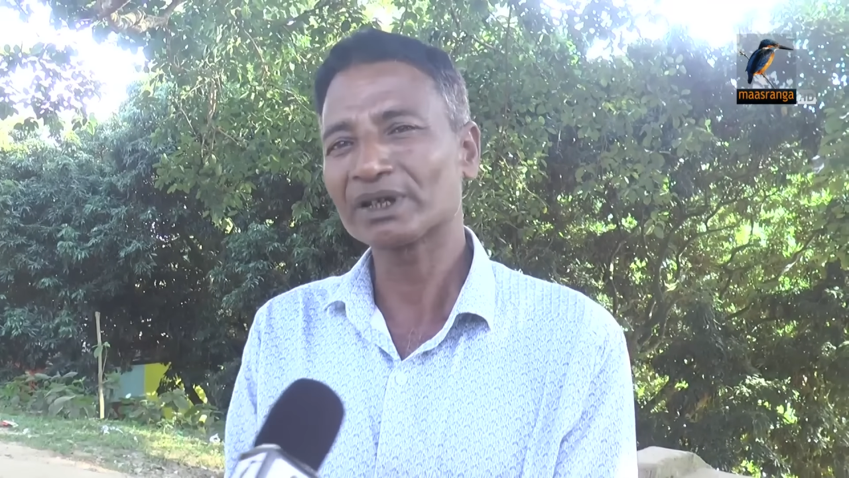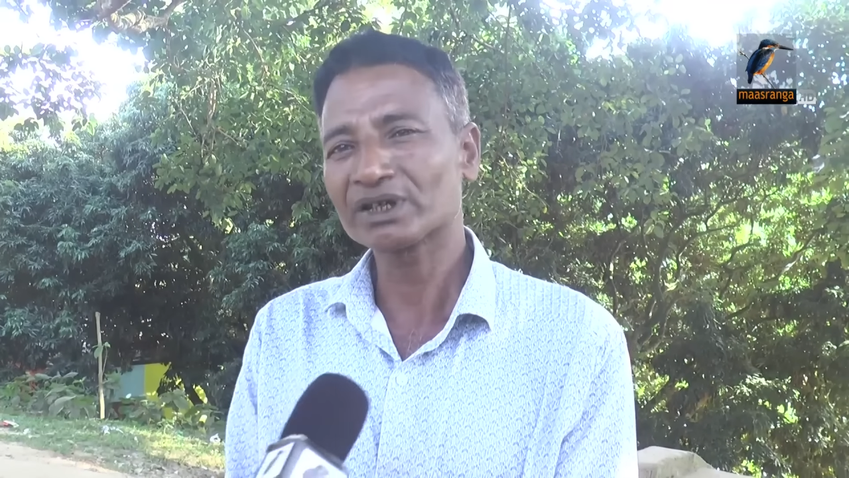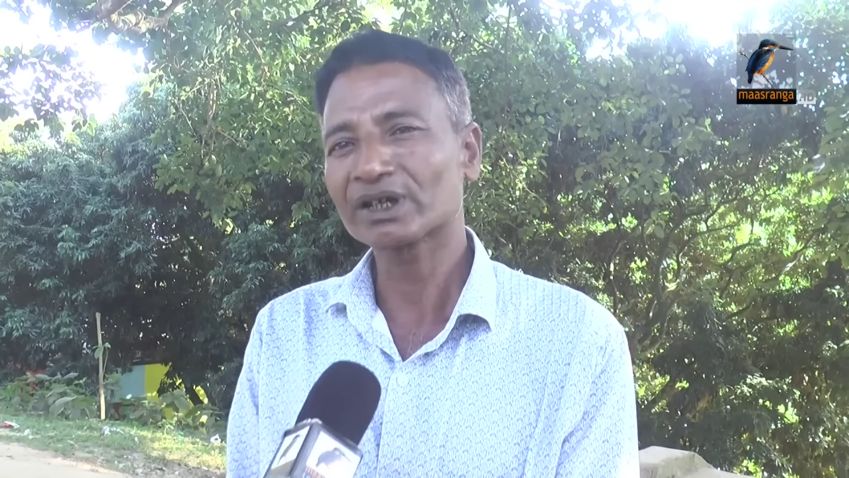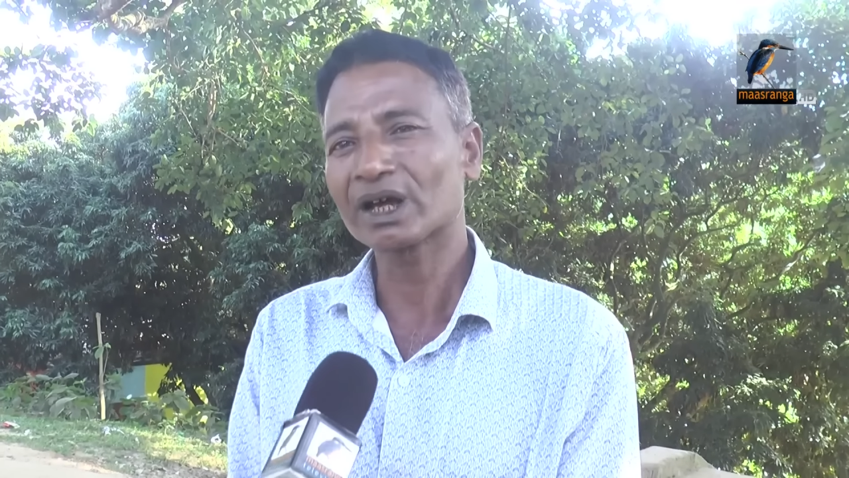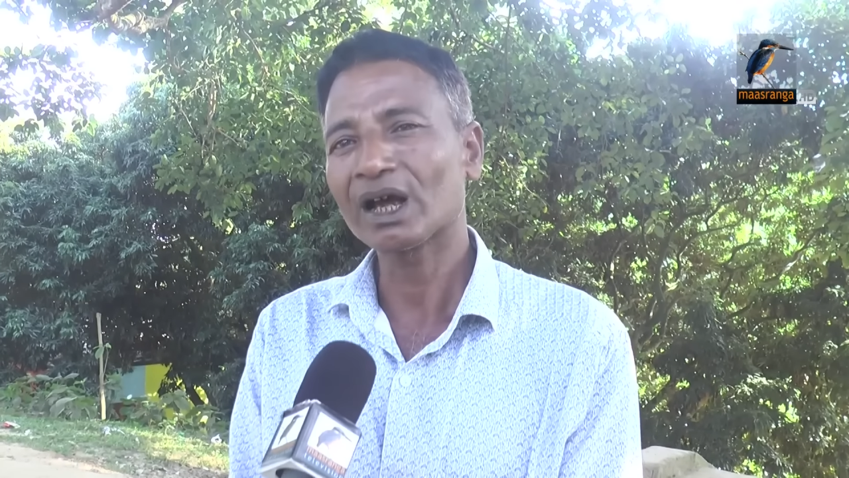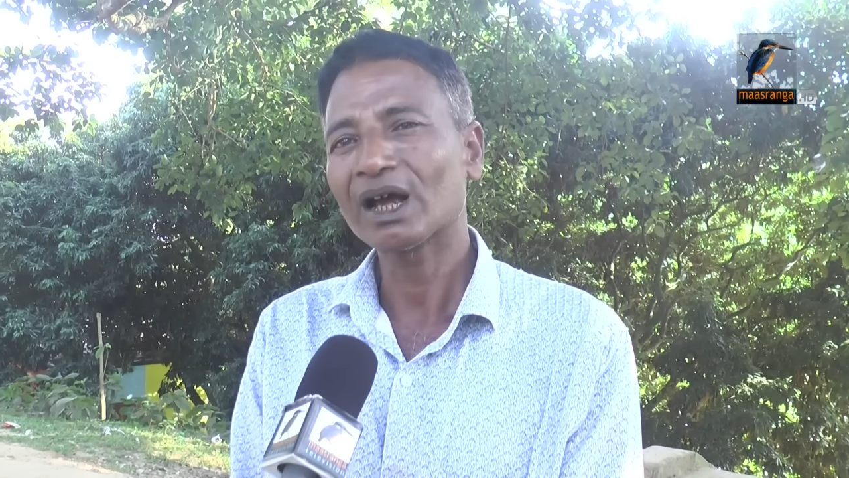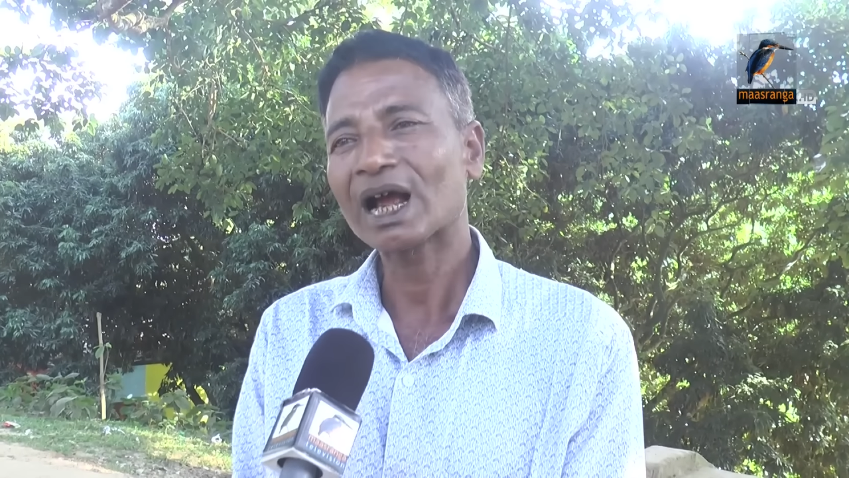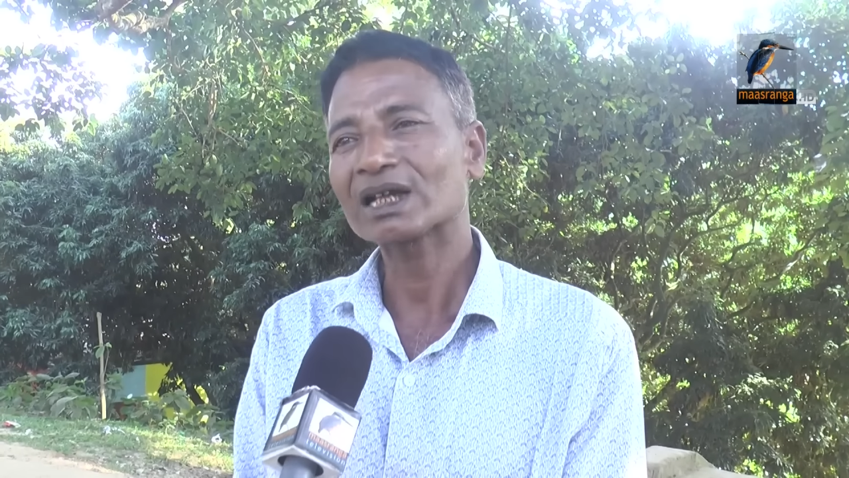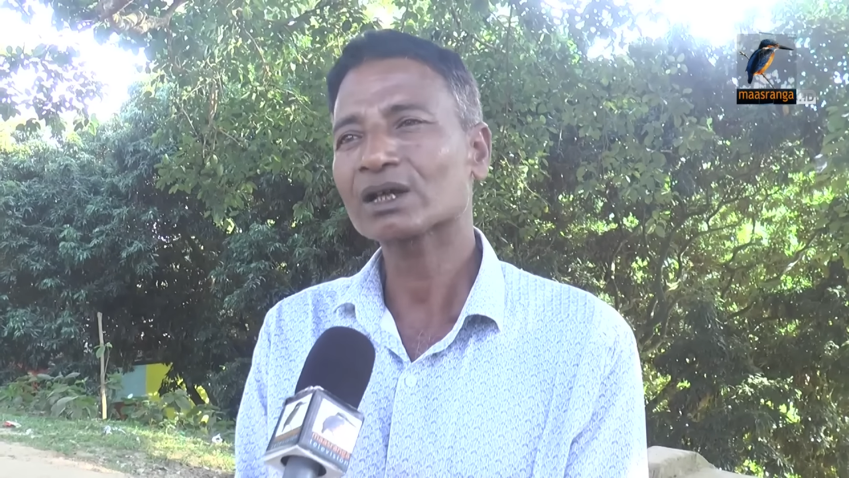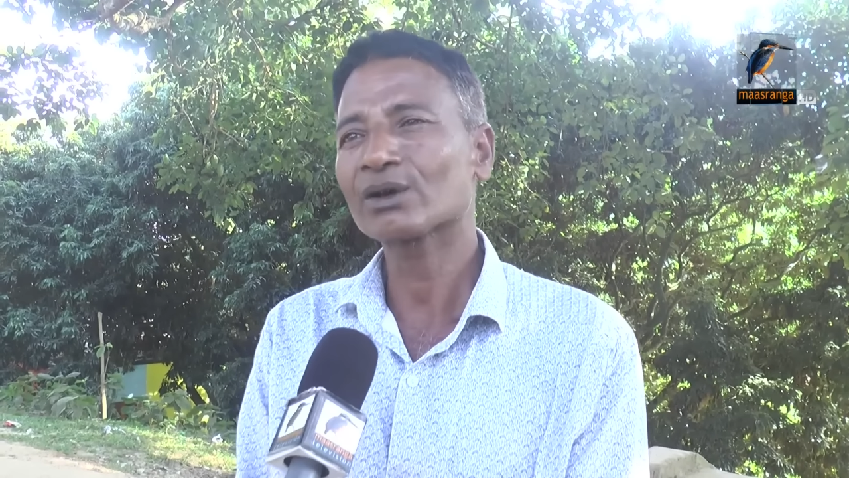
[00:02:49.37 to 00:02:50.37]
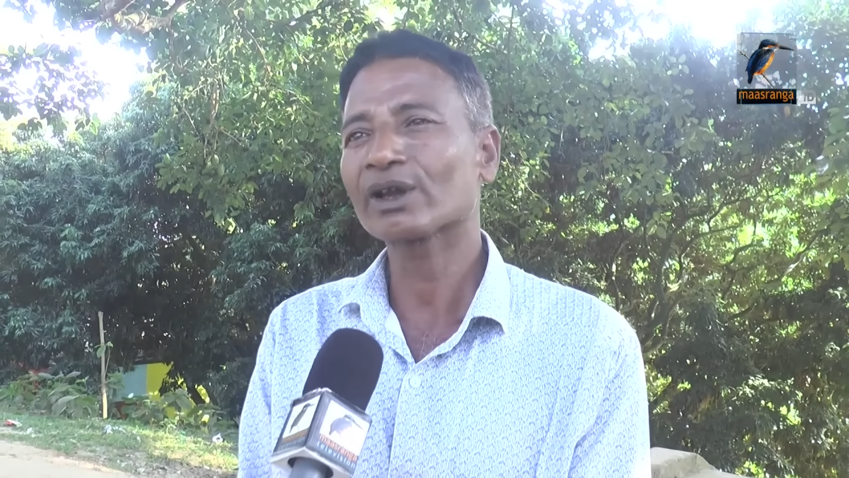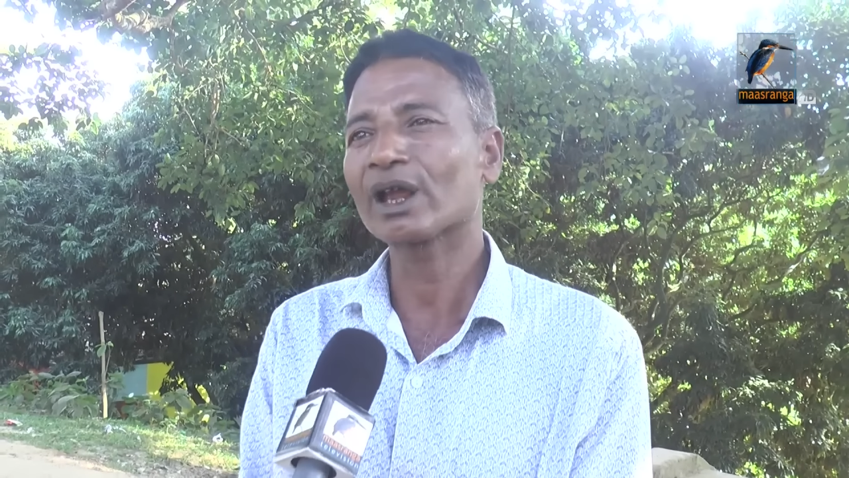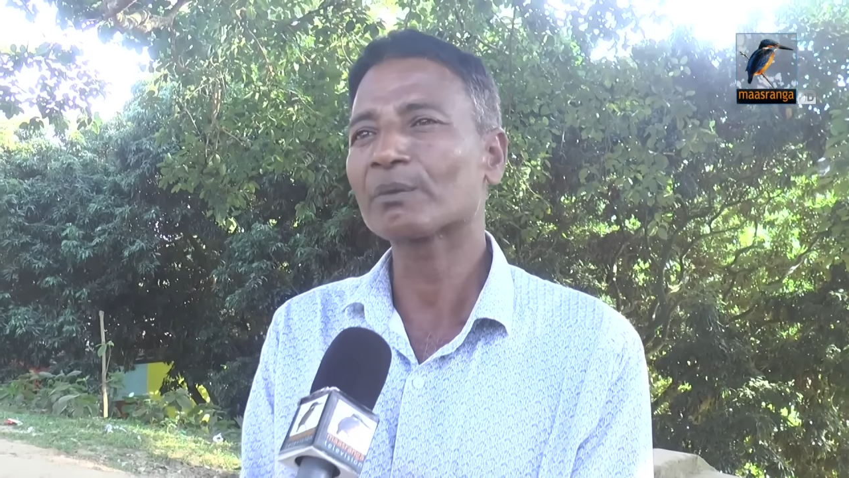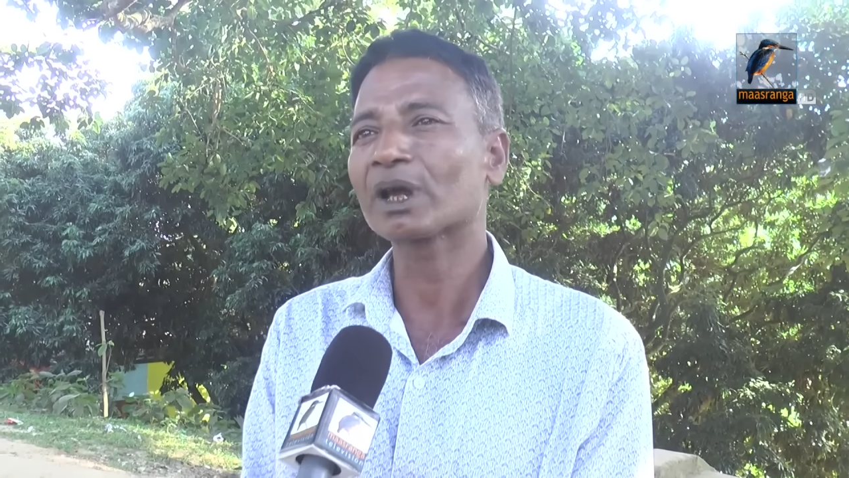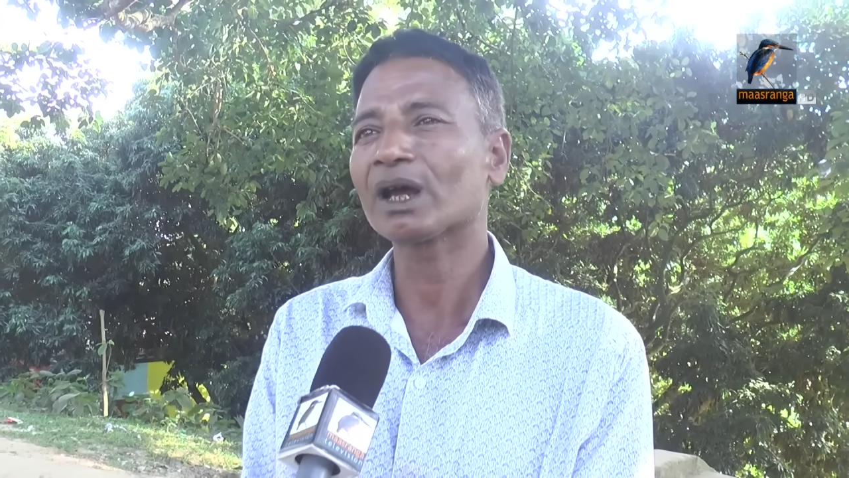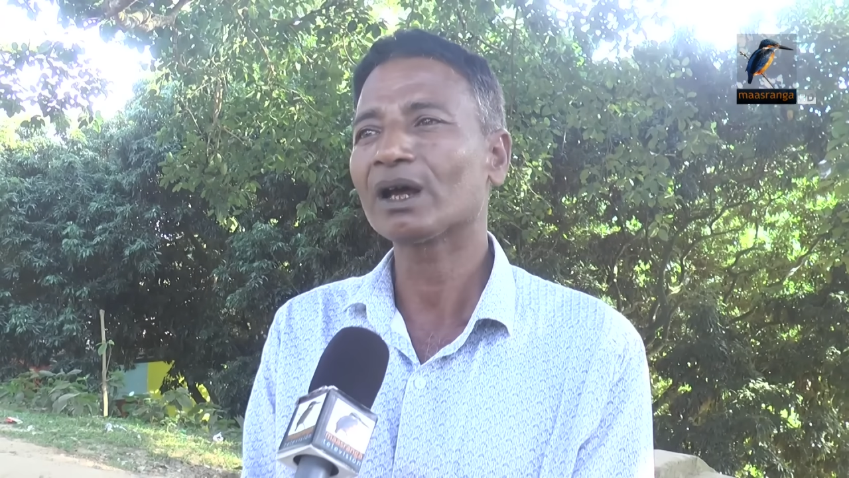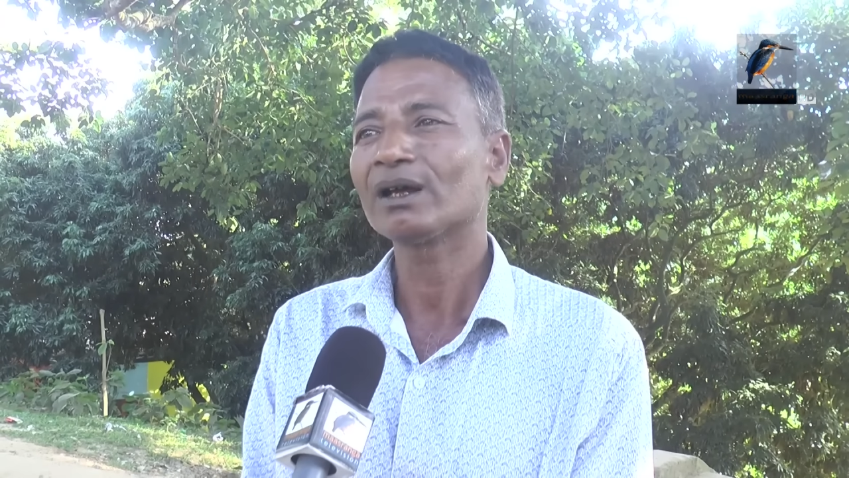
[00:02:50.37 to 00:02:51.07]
বাচ্চাটা আশা করি আমরা